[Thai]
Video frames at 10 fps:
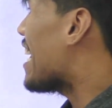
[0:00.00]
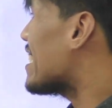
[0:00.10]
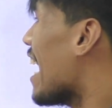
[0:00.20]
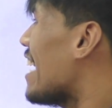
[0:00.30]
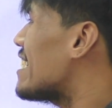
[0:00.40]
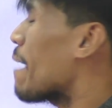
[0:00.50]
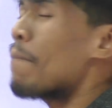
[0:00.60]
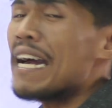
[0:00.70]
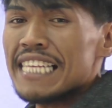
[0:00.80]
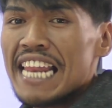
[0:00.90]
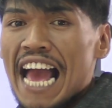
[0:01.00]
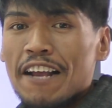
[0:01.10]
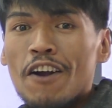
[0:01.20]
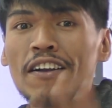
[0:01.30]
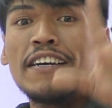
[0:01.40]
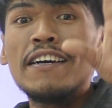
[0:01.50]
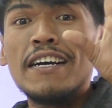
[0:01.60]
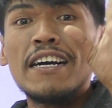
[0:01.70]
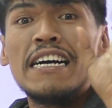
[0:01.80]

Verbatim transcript: การใช้สัมผัสสระก็คือ